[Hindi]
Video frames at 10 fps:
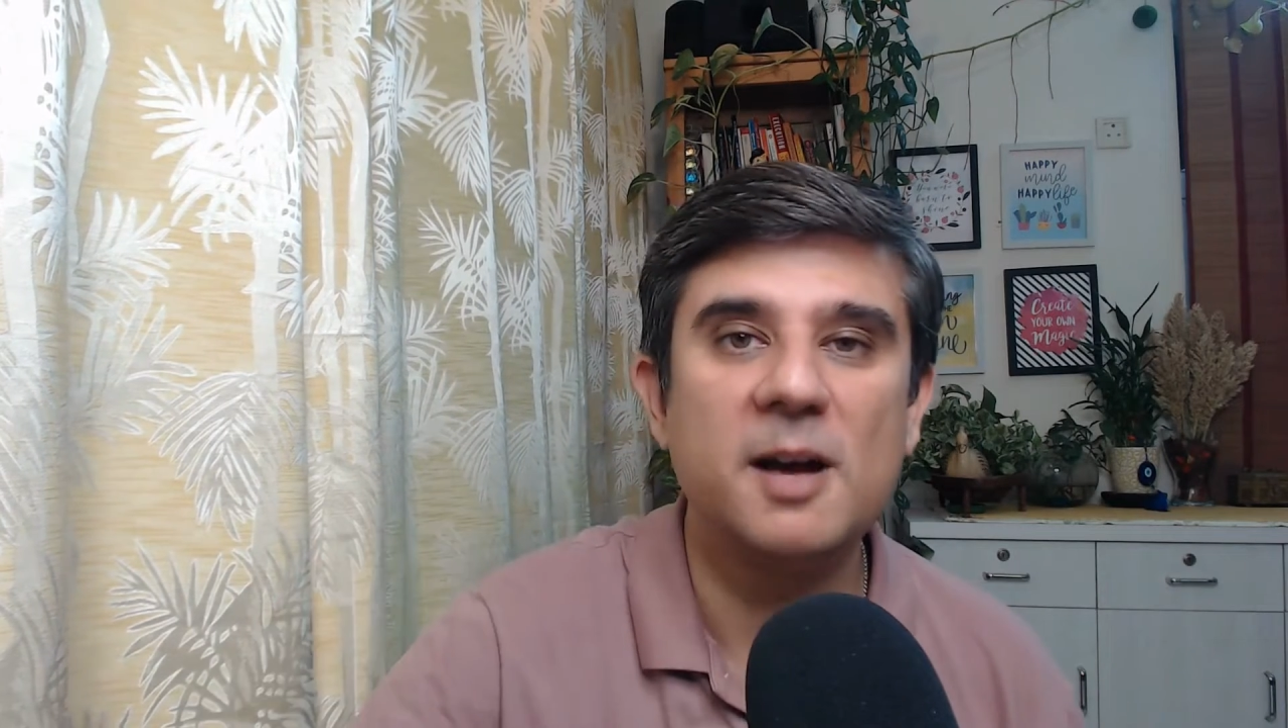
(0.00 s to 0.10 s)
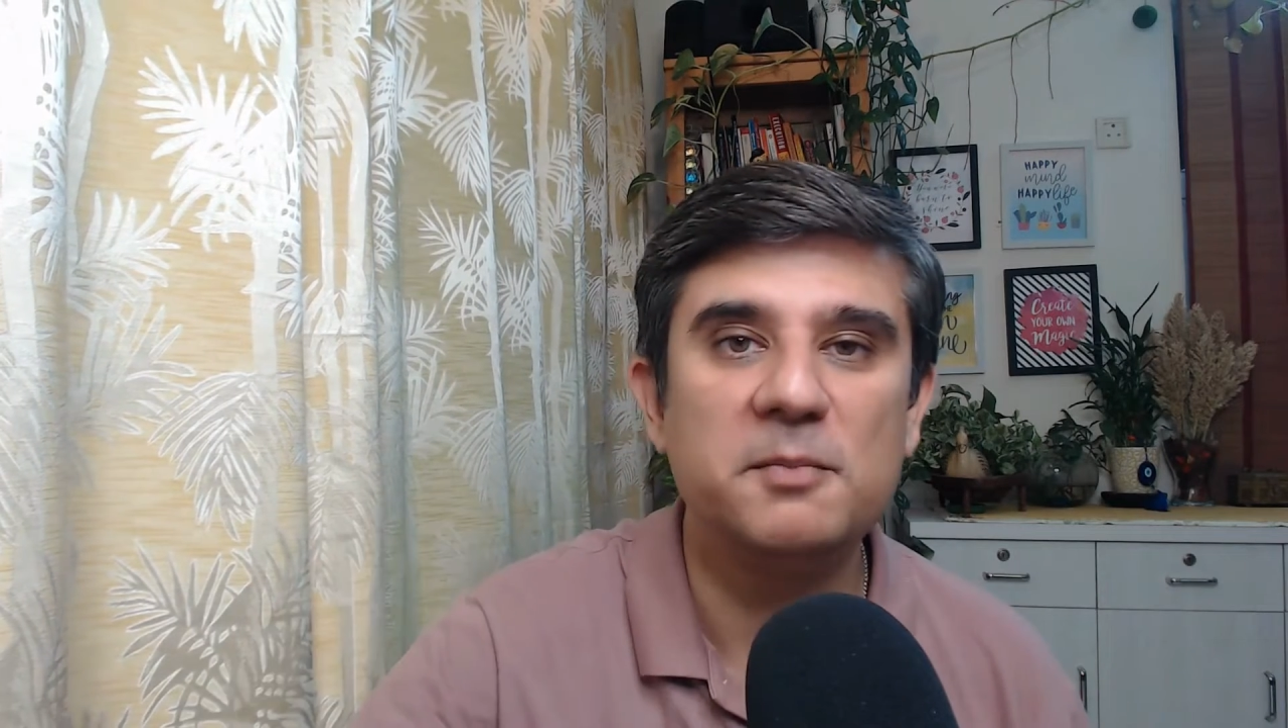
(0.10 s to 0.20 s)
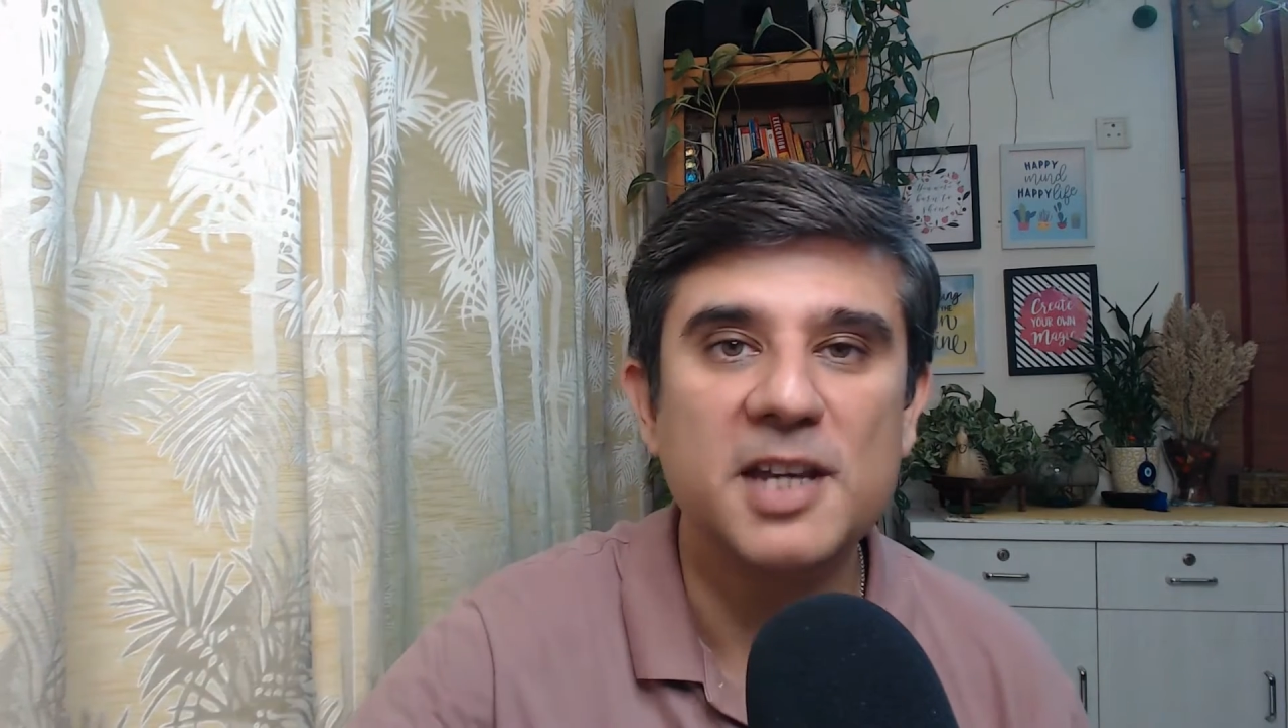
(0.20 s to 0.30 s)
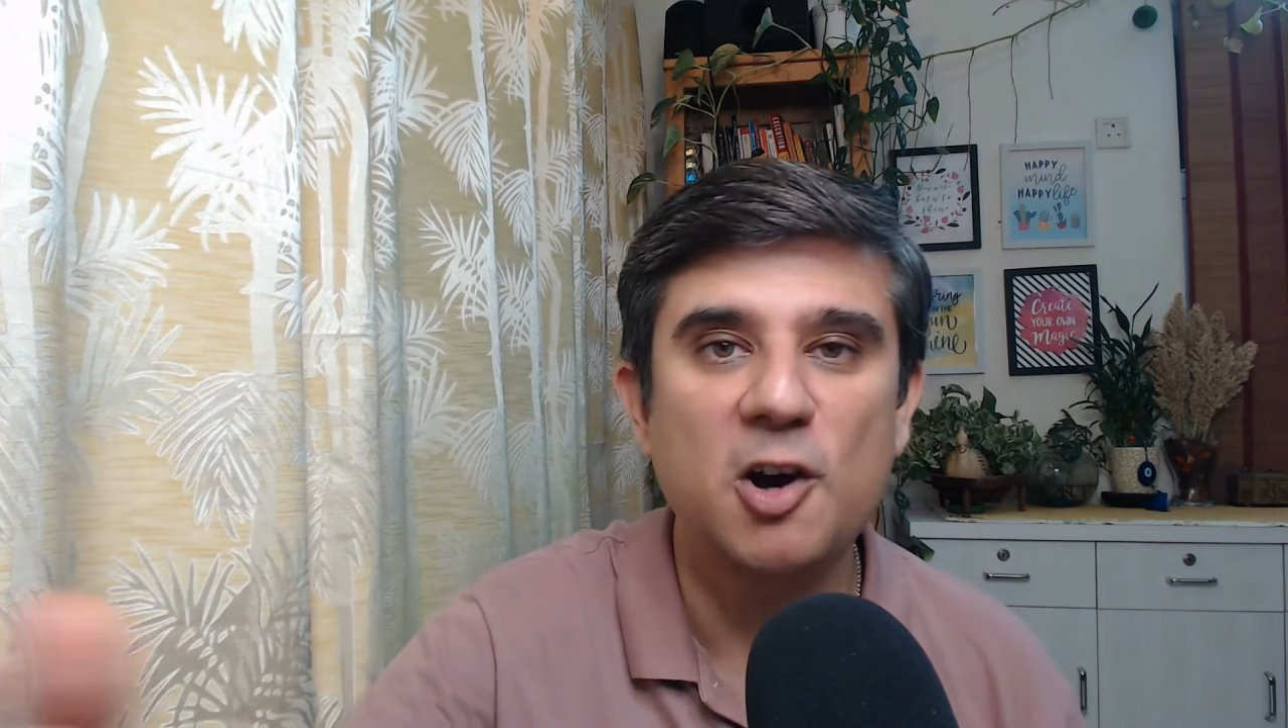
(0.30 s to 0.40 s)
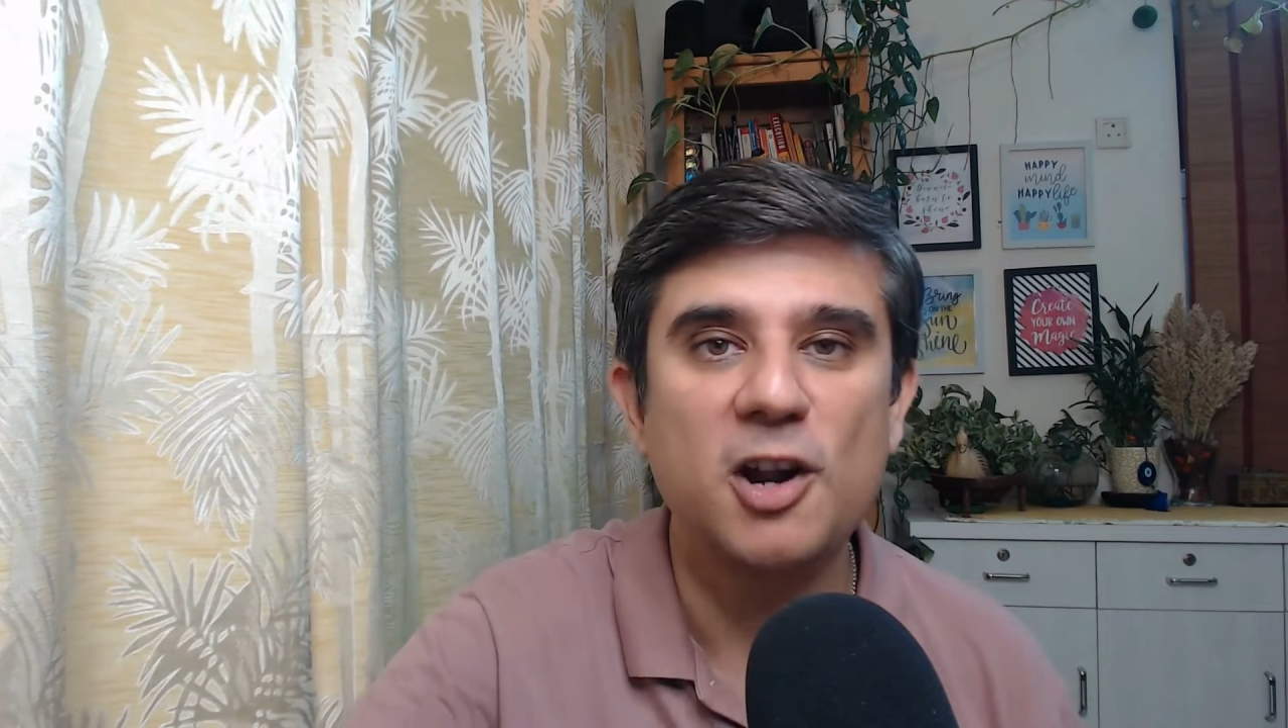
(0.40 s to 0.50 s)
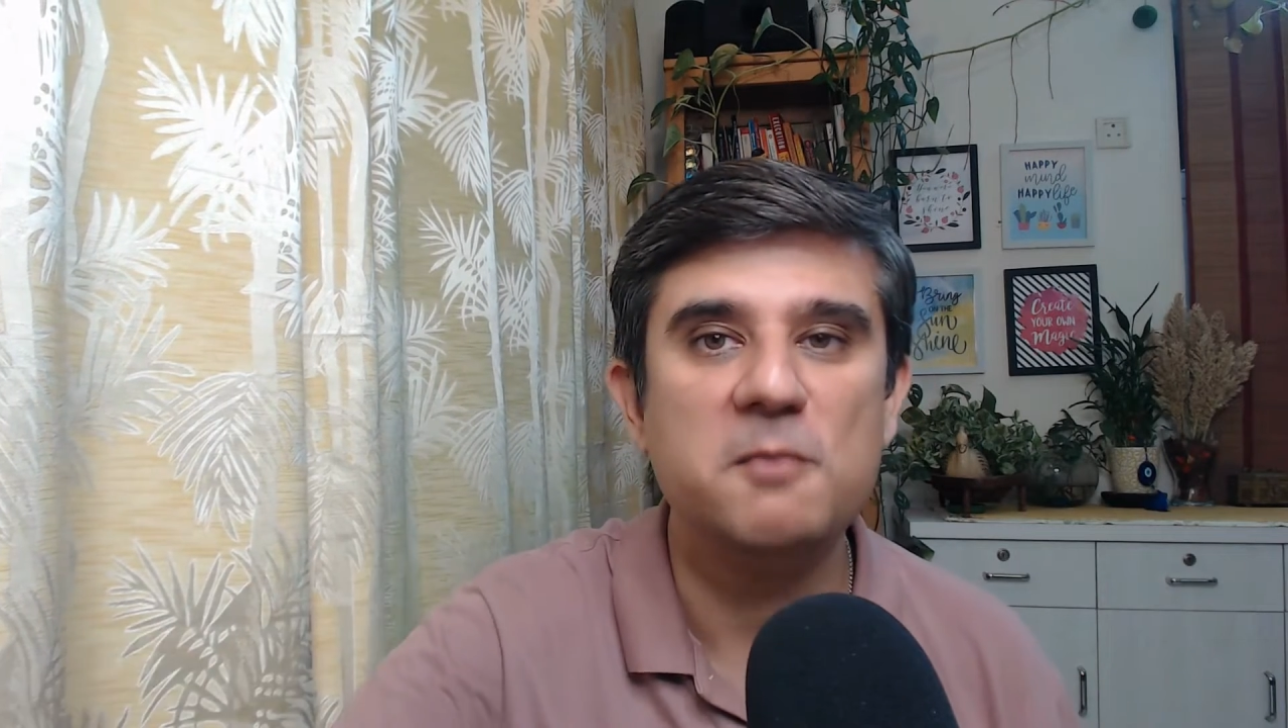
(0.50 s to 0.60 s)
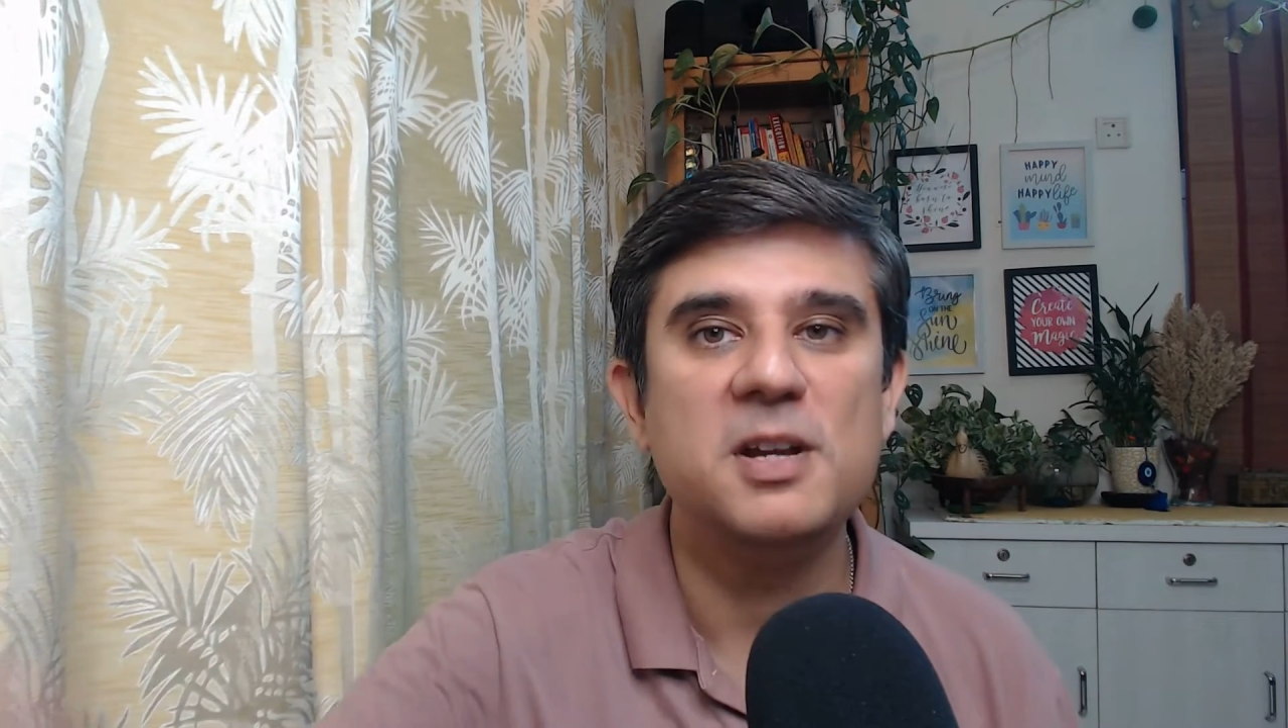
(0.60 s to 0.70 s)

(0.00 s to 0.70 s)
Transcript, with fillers: काम दिया और